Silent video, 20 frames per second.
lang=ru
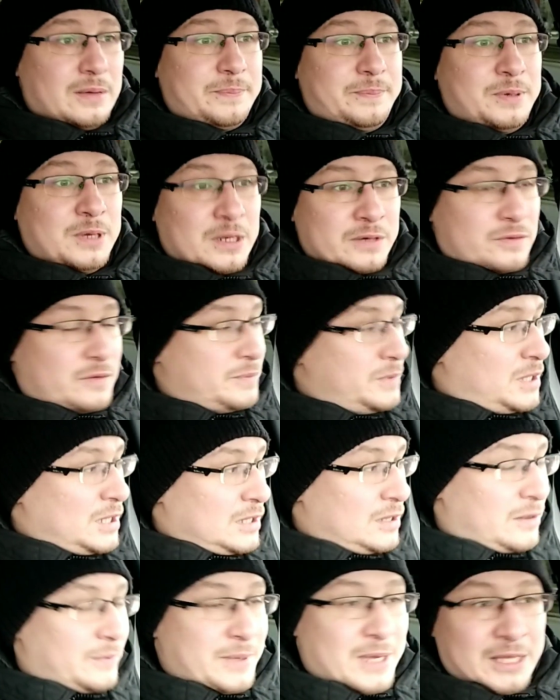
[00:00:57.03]
первым
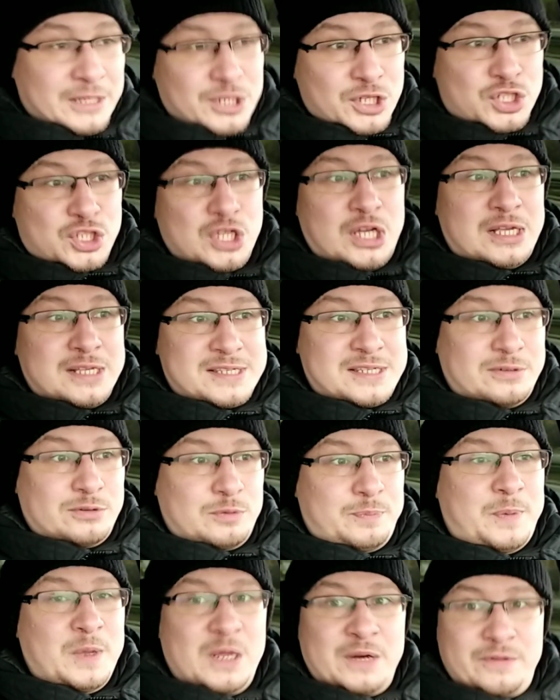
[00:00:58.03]
делом я дождался
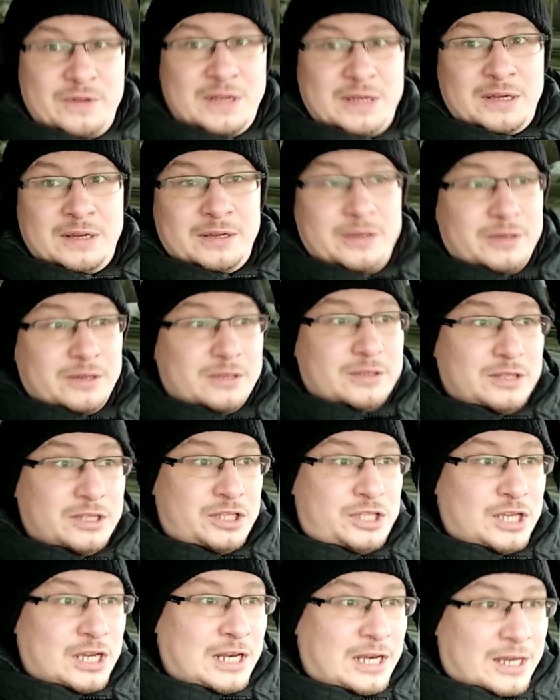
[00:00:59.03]
вот первая э,
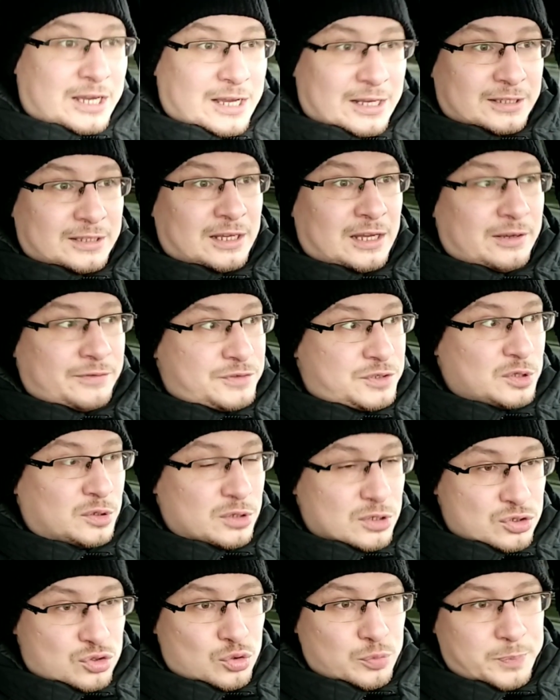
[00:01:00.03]
неделя, когда все,
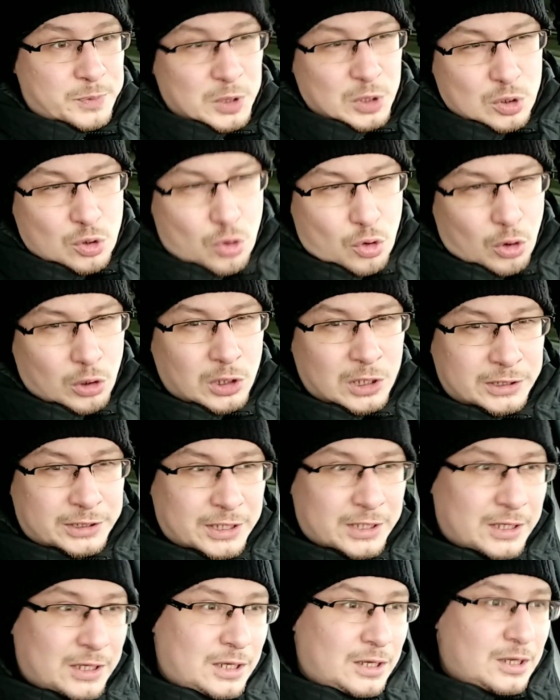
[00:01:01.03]
наступил холод,
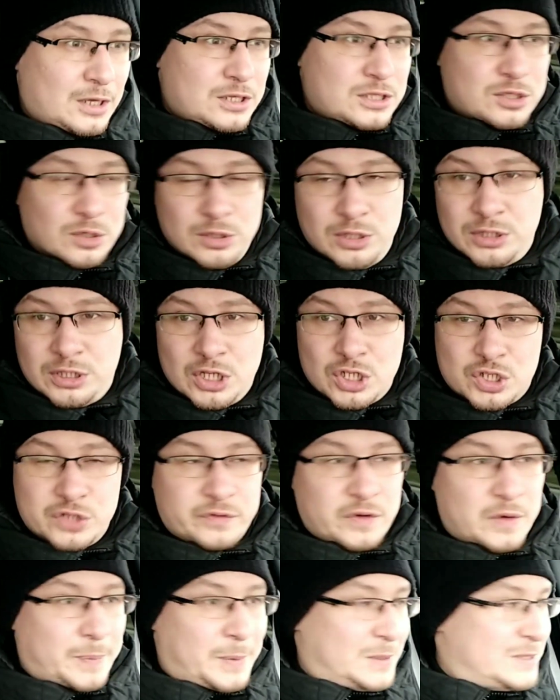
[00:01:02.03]
сегодня даже
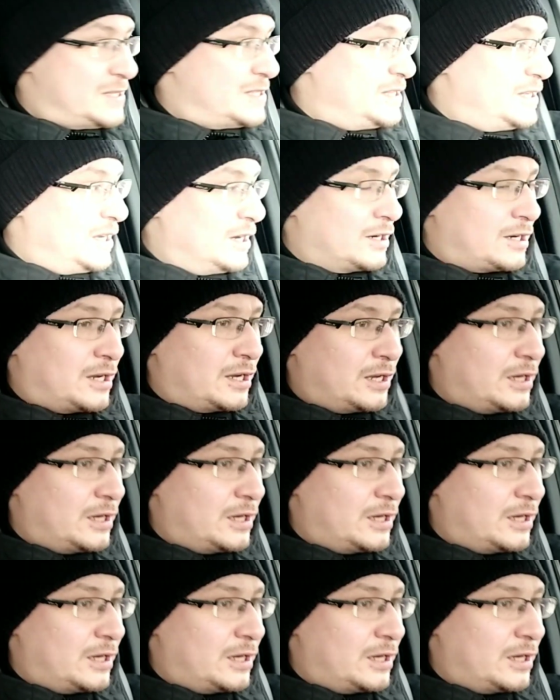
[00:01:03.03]
выпал снег.